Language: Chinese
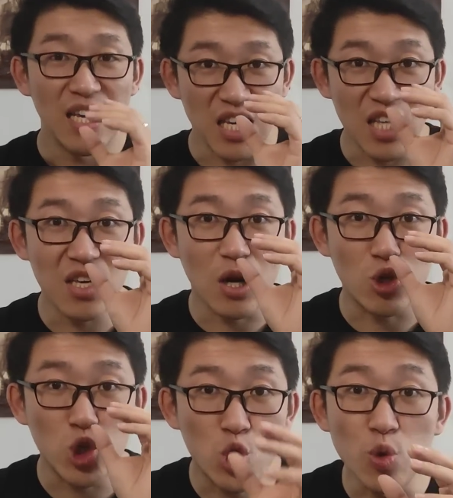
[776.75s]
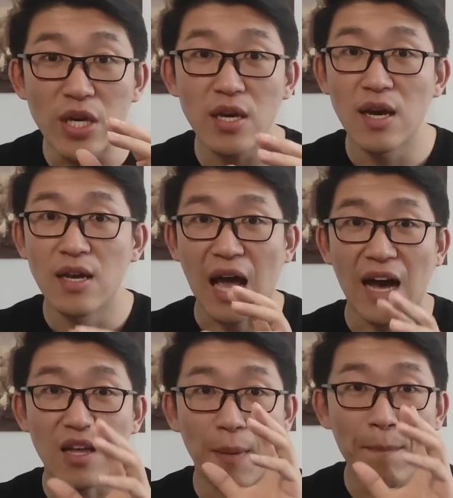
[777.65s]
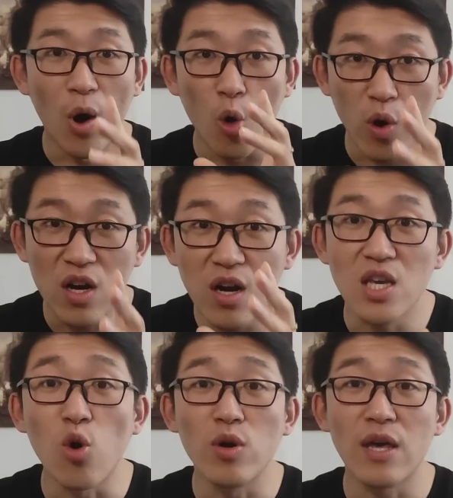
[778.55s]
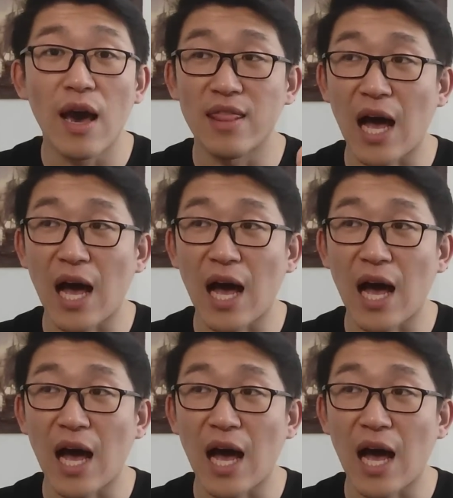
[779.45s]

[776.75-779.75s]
一定要追他的某个优点，